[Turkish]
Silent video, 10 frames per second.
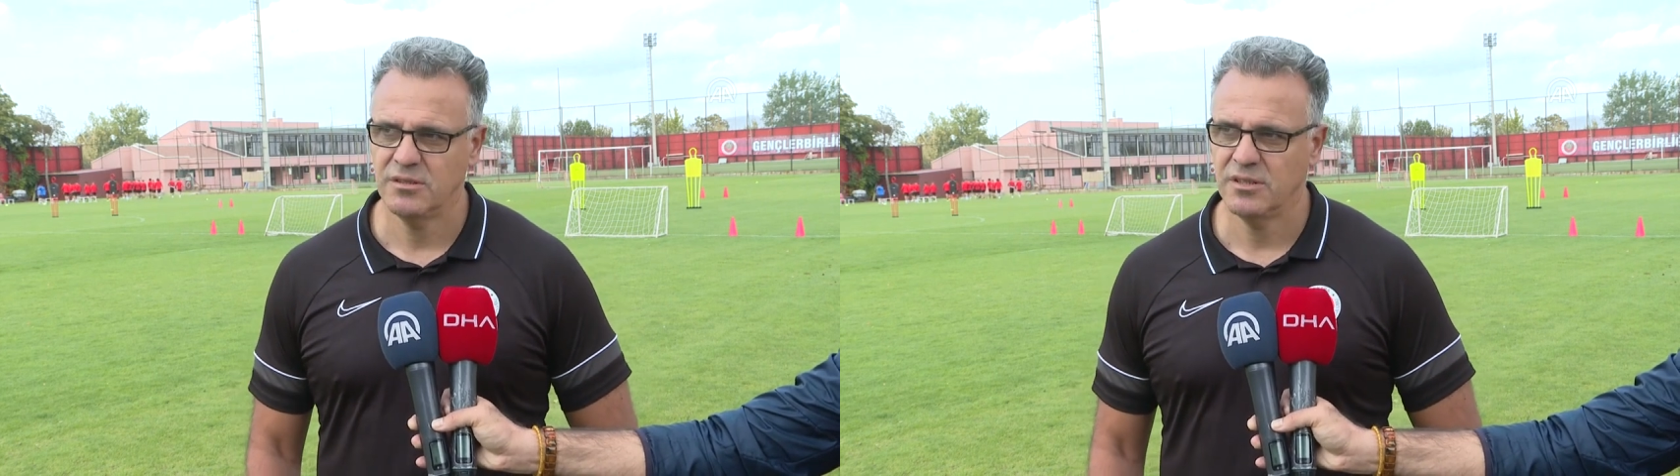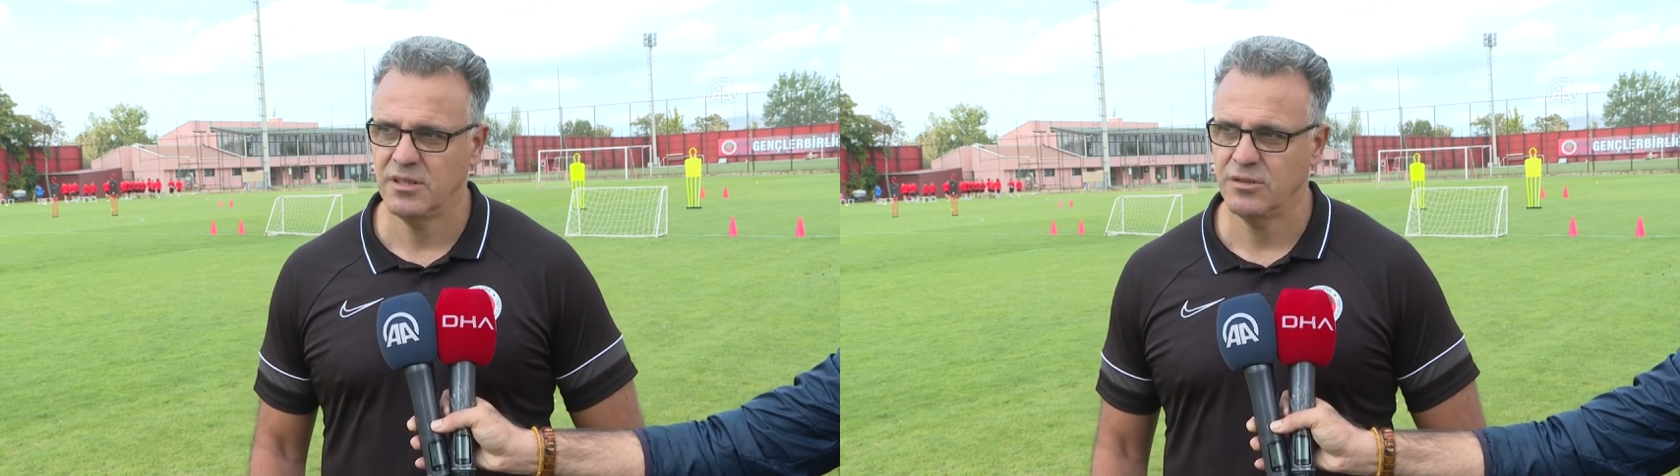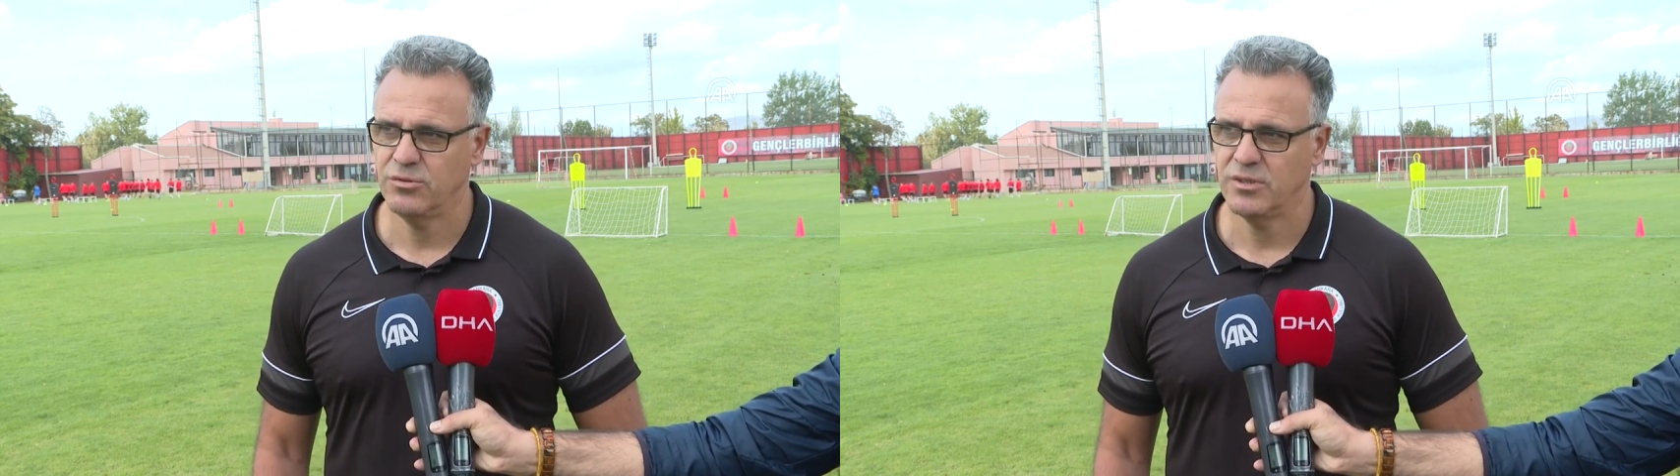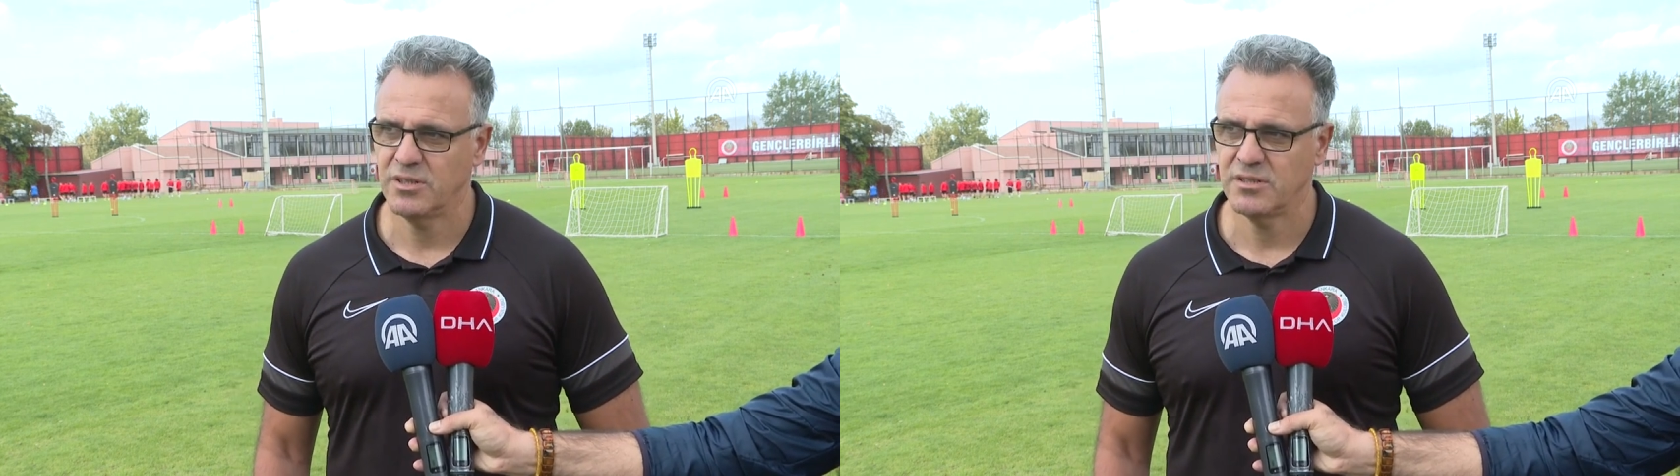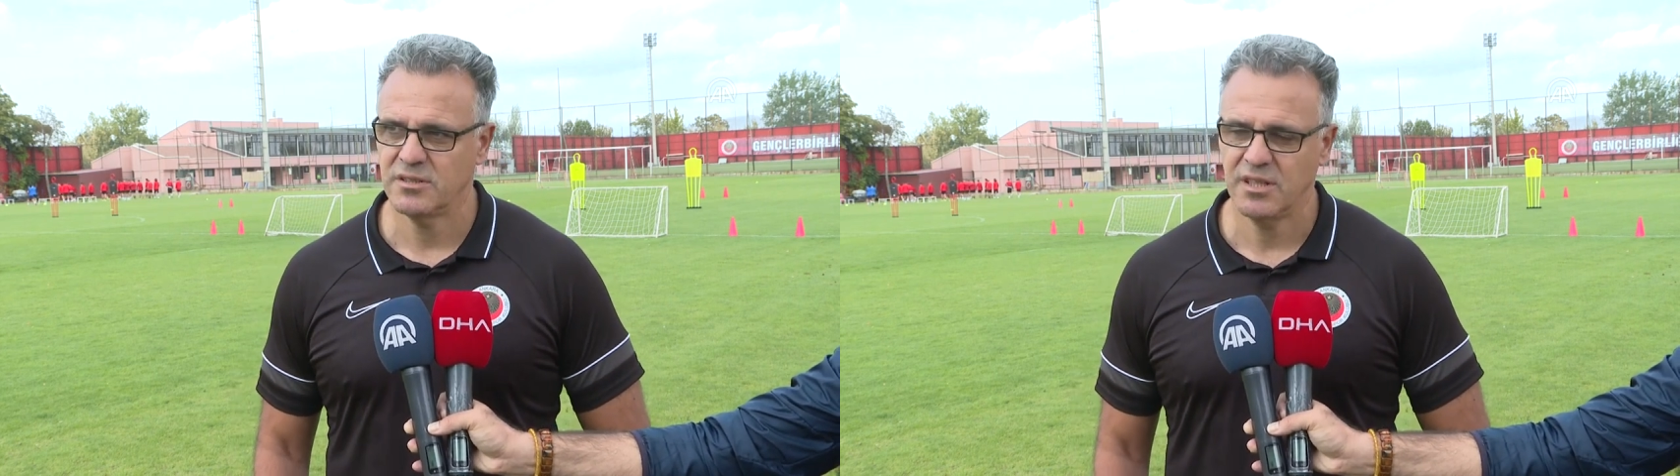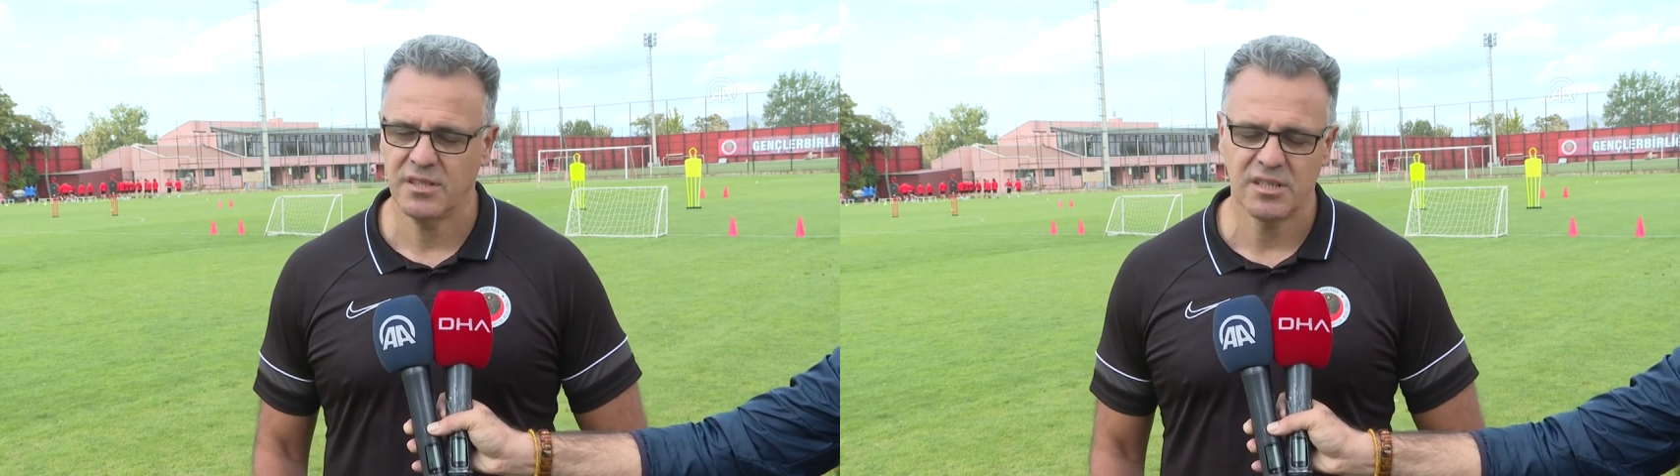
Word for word: 7 günde 8